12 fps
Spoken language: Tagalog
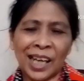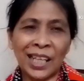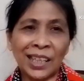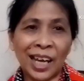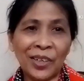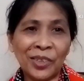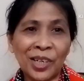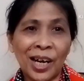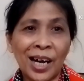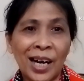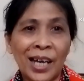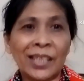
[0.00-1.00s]
Kain tayo
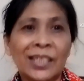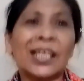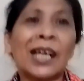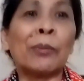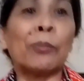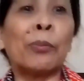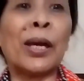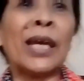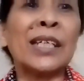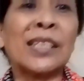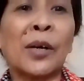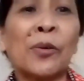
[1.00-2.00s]
guys.
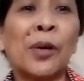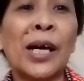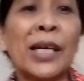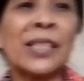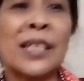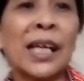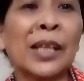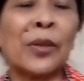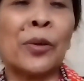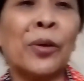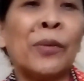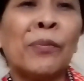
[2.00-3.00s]
Nagbihis ako guys ng
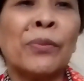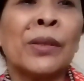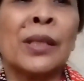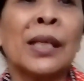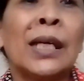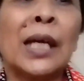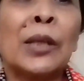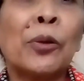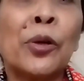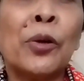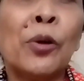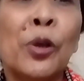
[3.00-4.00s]
ito. Ito
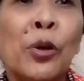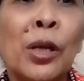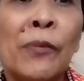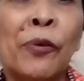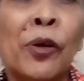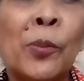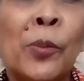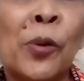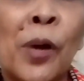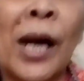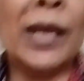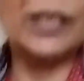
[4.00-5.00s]
yung uniform
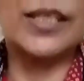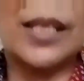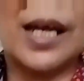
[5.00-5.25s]
ko guys